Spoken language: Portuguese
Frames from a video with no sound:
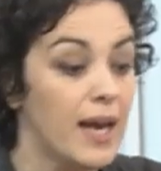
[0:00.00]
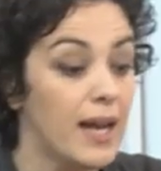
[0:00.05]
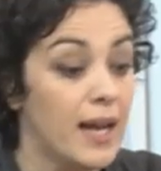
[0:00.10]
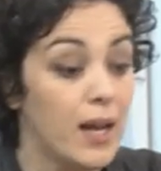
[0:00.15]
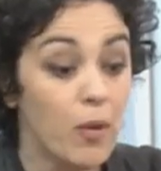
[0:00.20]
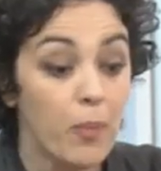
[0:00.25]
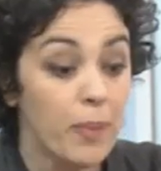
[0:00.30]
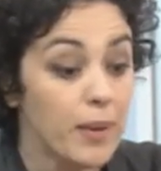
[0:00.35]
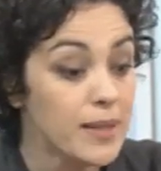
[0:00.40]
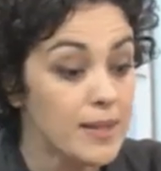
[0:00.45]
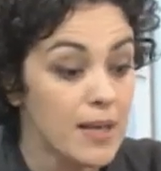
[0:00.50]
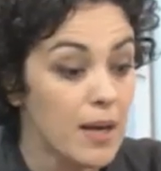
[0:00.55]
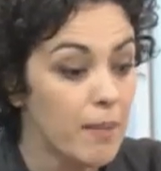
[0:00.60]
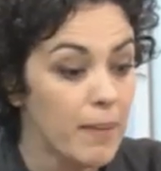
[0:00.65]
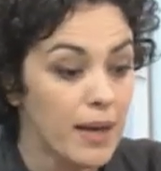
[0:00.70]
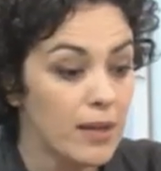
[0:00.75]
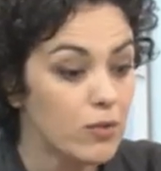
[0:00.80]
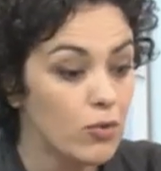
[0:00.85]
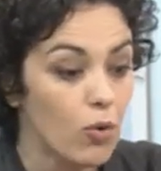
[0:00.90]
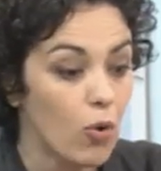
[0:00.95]
ele é um
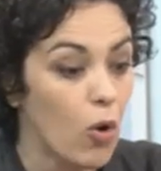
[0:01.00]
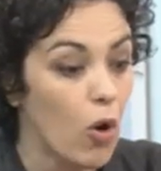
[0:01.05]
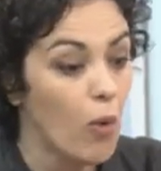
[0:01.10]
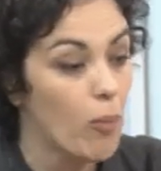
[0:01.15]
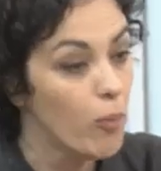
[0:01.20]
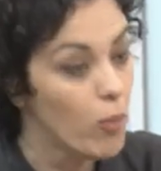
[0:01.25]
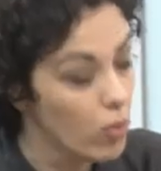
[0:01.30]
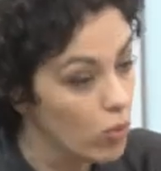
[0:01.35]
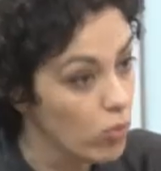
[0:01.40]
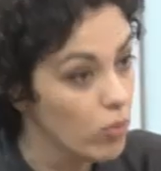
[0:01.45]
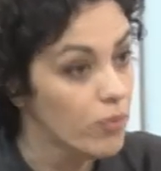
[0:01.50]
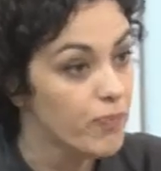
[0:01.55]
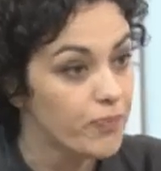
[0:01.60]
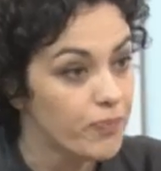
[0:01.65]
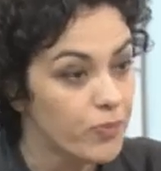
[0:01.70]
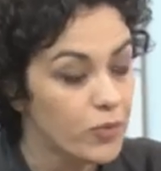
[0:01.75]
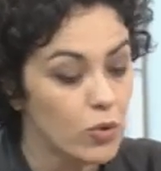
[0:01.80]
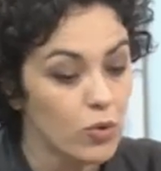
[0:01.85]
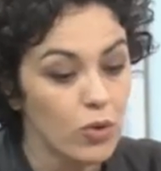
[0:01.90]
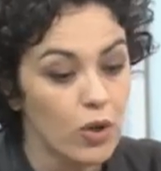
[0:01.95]
pensamento comum
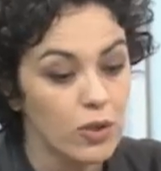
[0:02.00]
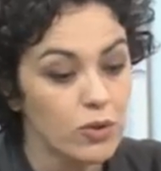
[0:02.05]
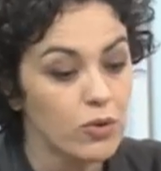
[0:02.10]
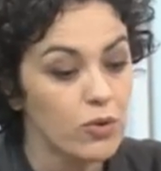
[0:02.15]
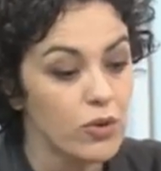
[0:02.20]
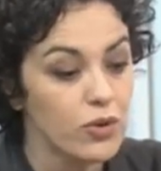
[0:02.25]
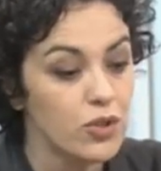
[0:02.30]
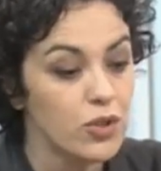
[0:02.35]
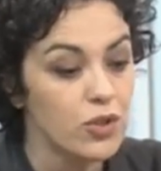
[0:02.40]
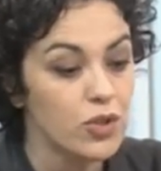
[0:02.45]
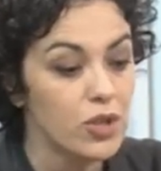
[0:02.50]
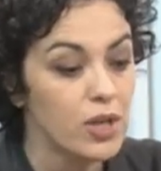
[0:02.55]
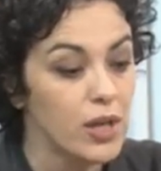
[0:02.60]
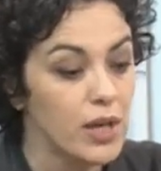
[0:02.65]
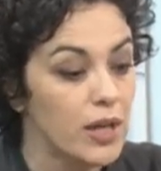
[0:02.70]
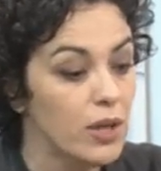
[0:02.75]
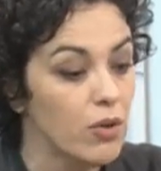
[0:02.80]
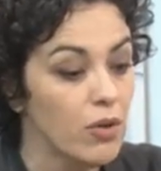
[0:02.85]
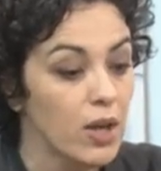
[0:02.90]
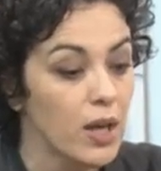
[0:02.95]
no nosso
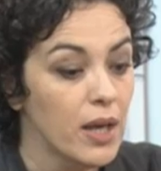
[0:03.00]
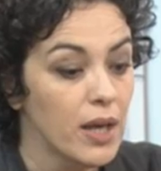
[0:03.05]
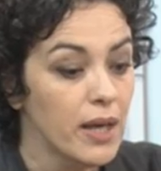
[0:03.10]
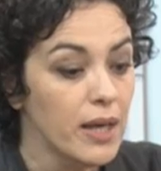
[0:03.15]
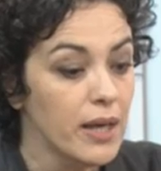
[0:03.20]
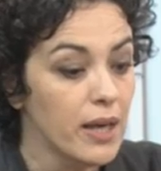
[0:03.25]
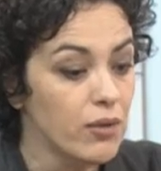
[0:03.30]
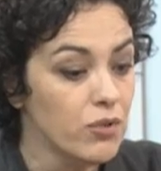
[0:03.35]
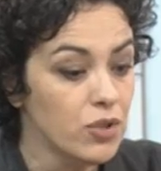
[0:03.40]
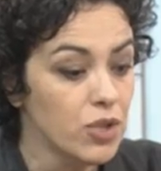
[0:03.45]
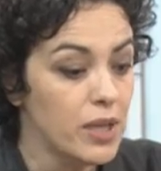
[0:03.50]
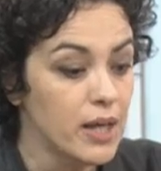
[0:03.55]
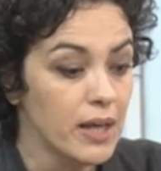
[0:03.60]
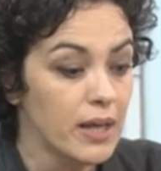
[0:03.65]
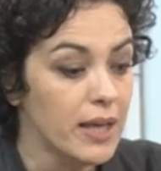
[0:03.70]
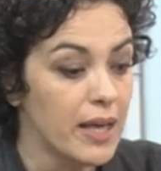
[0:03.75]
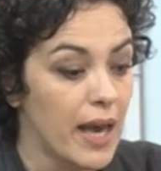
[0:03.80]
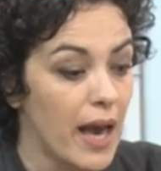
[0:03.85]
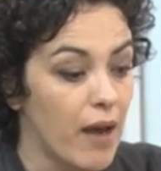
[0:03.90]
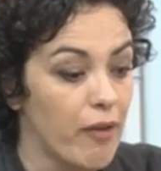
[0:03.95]
cotidiano e eu diria
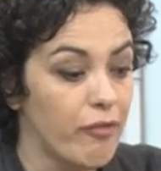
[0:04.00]
que é a